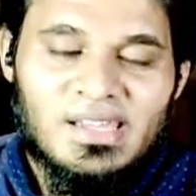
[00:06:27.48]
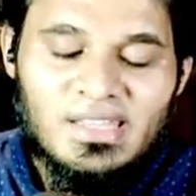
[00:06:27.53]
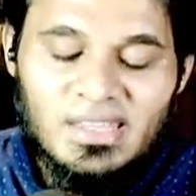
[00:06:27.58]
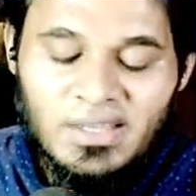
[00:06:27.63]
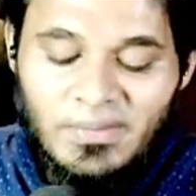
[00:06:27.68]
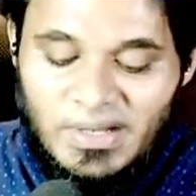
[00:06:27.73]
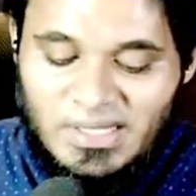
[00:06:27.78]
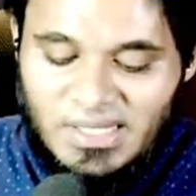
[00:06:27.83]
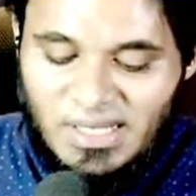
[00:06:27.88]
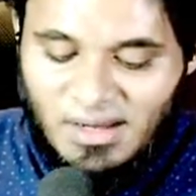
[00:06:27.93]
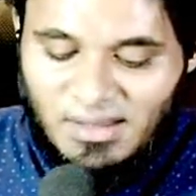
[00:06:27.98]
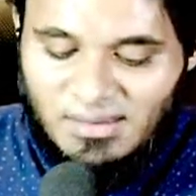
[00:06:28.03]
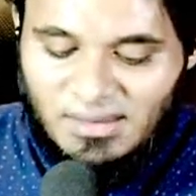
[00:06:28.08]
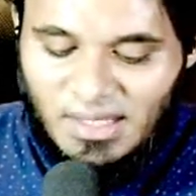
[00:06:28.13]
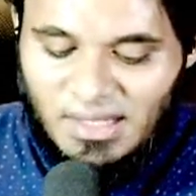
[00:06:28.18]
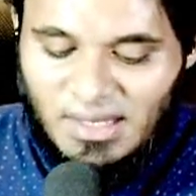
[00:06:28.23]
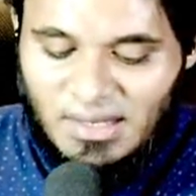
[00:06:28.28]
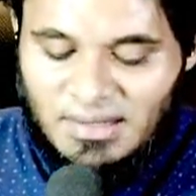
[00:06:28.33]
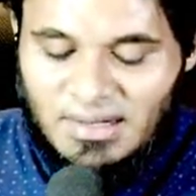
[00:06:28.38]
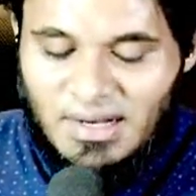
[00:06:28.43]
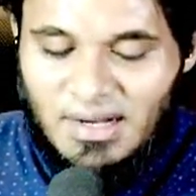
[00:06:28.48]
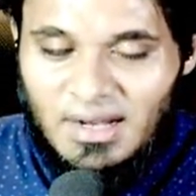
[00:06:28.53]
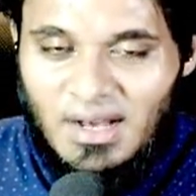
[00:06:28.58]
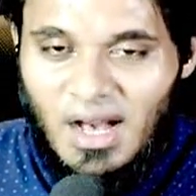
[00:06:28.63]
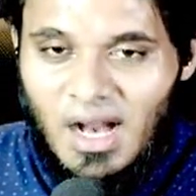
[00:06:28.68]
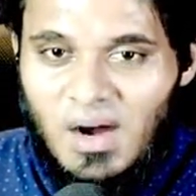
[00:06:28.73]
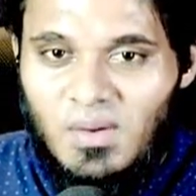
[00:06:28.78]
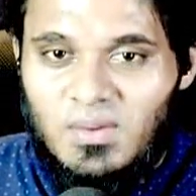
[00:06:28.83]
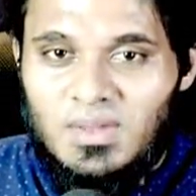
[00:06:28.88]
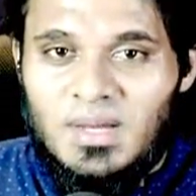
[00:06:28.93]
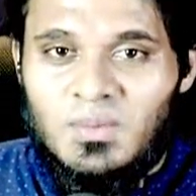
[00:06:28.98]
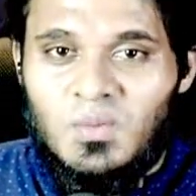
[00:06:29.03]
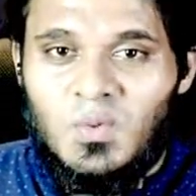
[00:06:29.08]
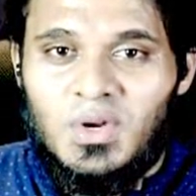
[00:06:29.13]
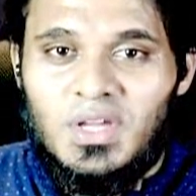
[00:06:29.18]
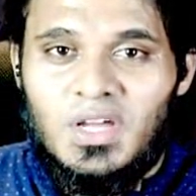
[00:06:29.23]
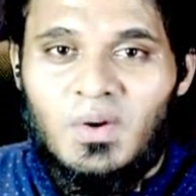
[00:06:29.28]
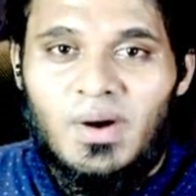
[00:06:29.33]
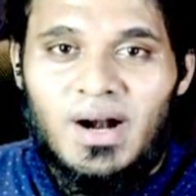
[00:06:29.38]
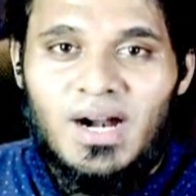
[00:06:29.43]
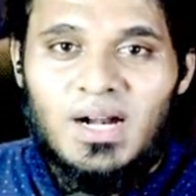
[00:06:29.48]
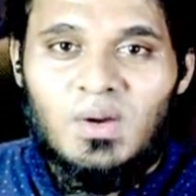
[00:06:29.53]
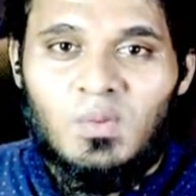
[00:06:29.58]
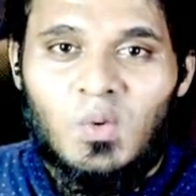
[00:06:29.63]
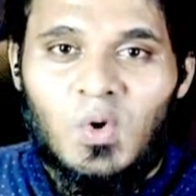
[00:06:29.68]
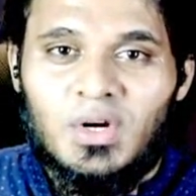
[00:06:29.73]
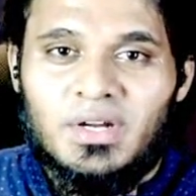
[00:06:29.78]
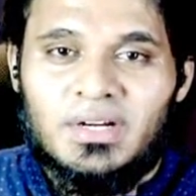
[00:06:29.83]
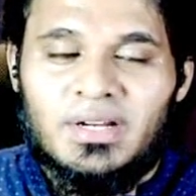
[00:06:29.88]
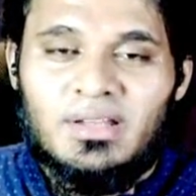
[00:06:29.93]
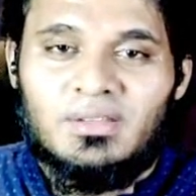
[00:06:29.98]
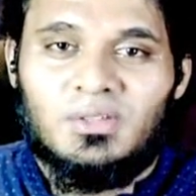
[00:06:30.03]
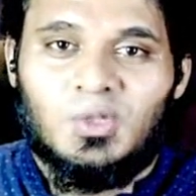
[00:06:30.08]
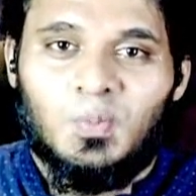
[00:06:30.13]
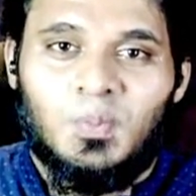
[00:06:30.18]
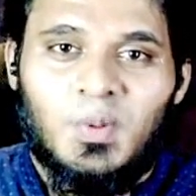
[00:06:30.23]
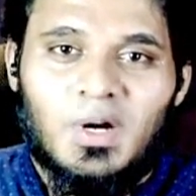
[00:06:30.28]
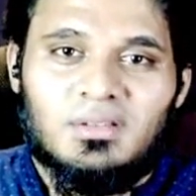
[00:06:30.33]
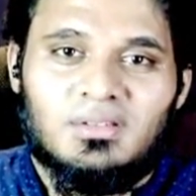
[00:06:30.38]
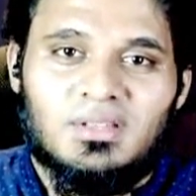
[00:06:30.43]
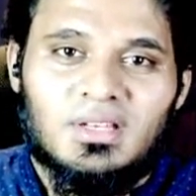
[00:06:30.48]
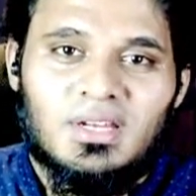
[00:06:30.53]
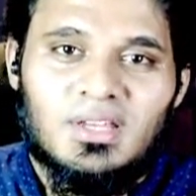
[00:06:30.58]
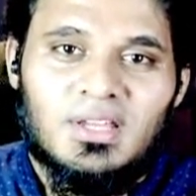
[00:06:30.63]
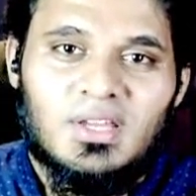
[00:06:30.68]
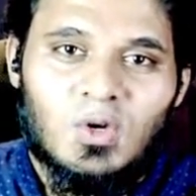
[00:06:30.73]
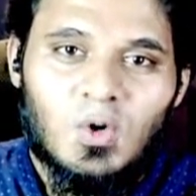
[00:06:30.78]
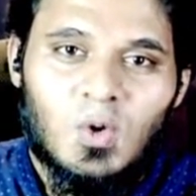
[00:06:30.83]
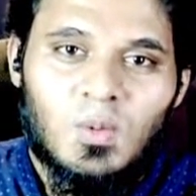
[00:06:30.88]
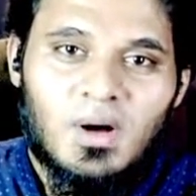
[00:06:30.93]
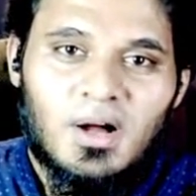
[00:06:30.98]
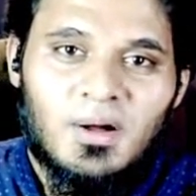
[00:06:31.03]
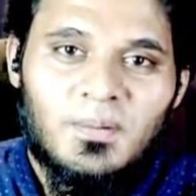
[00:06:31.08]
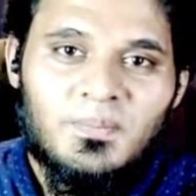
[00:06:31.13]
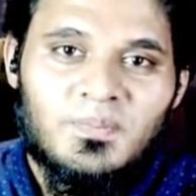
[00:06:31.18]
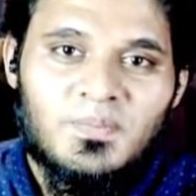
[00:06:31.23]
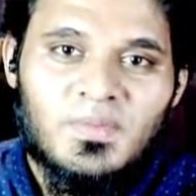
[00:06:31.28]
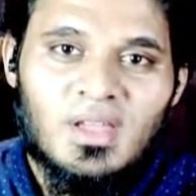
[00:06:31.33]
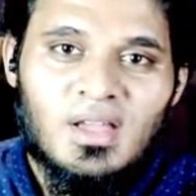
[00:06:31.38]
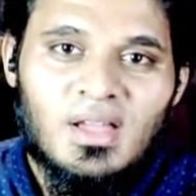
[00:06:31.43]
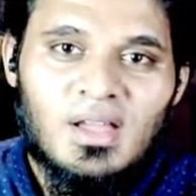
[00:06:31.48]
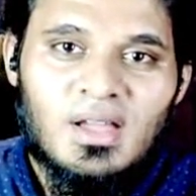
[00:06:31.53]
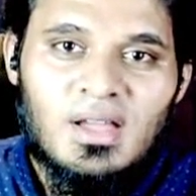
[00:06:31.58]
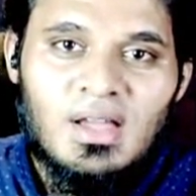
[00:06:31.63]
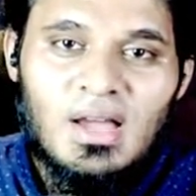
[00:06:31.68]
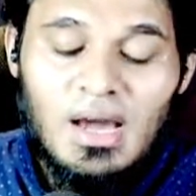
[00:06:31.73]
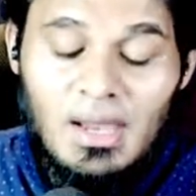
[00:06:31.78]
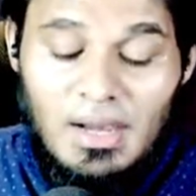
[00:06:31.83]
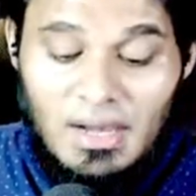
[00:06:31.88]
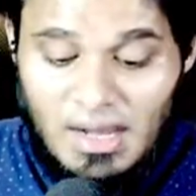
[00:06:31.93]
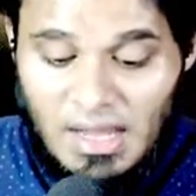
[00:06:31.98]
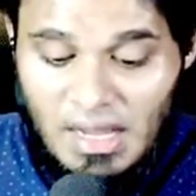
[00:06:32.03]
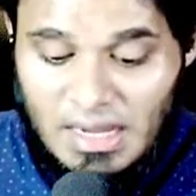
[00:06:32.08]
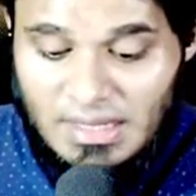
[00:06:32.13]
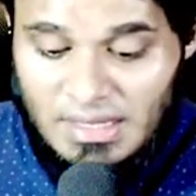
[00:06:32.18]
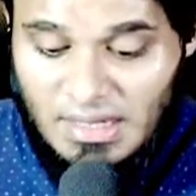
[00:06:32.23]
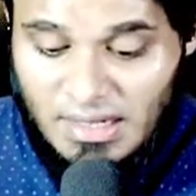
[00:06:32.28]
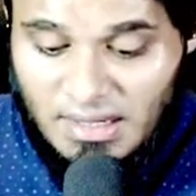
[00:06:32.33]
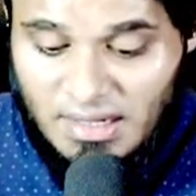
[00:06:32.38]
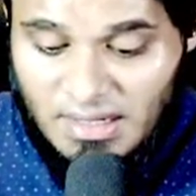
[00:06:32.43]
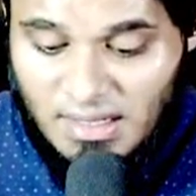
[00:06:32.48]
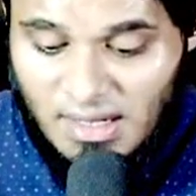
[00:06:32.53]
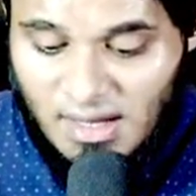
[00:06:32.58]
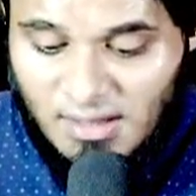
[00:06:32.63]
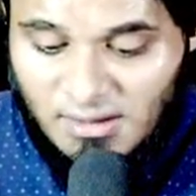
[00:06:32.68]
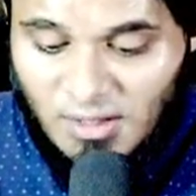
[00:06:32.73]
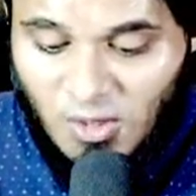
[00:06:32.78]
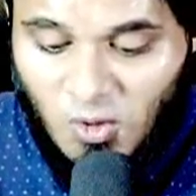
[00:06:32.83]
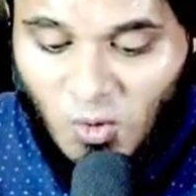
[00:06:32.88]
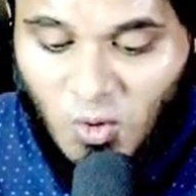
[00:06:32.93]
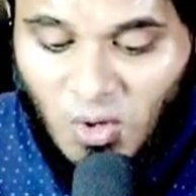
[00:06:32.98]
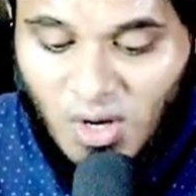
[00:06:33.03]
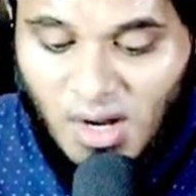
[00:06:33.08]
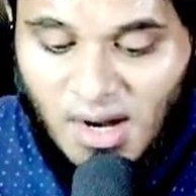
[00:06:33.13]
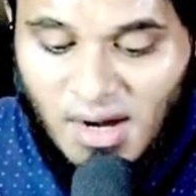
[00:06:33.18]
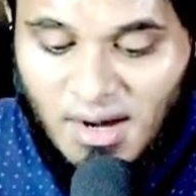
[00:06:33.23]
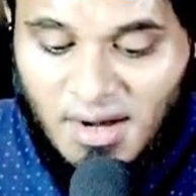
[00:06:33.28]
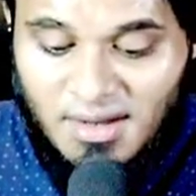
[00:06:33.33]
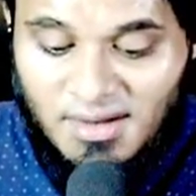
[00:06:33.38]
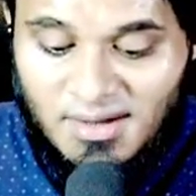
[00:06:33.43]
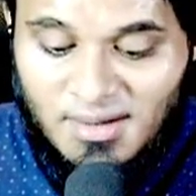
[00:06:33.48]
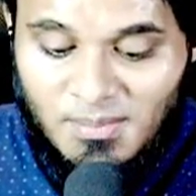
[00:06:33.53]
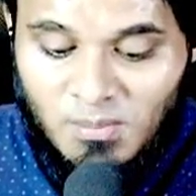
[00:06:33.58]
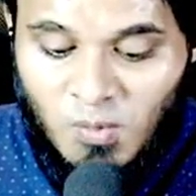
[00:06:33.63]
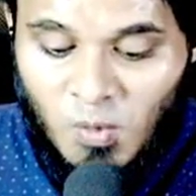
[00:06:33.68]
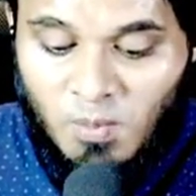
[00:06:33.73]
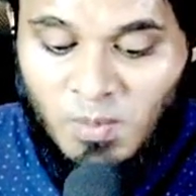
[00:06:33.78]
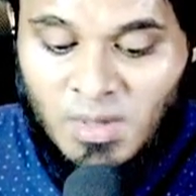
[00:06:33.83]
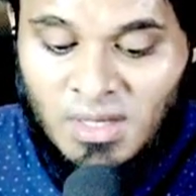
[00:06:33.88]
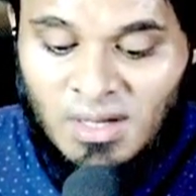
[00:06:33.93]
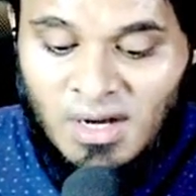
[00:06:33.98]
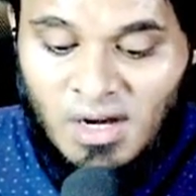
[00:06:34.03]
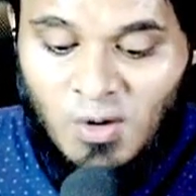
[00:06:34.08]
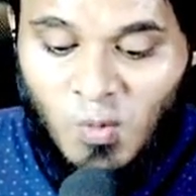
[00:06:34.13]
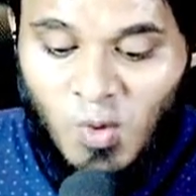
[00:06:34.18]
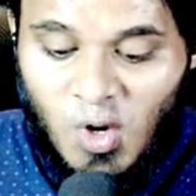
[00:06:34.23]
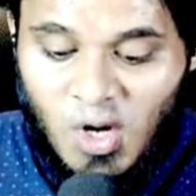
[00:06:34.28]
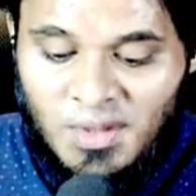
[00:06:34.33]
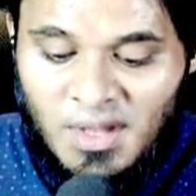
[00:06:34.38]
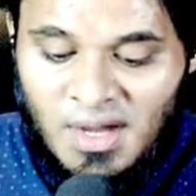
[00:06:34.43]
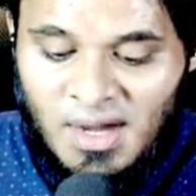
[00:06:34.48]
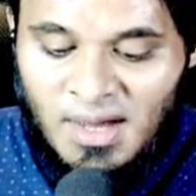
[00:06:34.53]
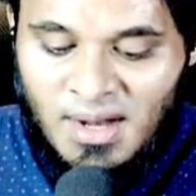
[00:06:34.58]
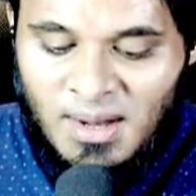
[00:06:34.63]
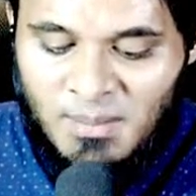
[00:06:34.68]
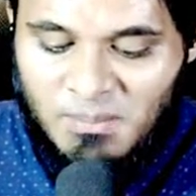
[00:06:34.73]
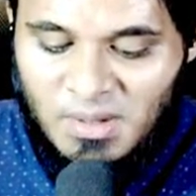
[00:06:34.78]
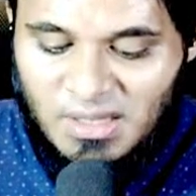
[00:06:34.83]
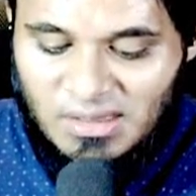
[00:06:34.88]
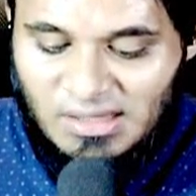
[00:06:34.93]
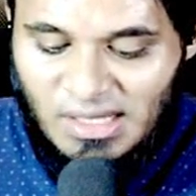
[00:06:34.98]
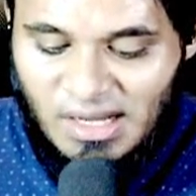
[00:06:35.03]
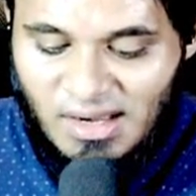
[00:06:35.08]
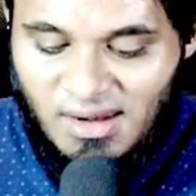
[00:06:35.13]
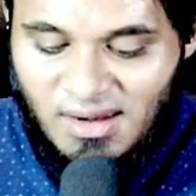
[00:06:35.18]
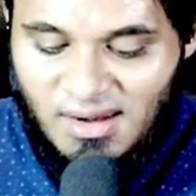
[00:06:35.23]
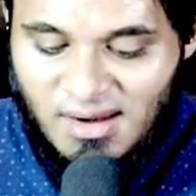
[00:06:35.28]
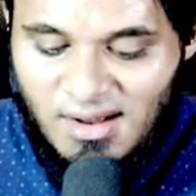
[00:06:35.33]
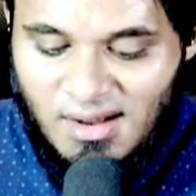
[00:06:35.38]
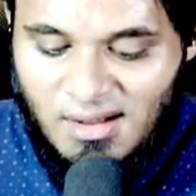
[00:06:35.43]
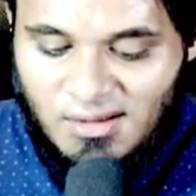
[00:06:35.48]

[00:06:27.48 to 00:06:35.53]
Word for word: இந்த வசனத்தை என்றைக்காவது எம்முடைய வாழ்வோடு இணைத்து பார்த்திருக்கிறோமா அல்லாஹ் இறக்கிய இந்த குர்ஆனை முக்மின்கள் ஓத ஆரம்பித்தால்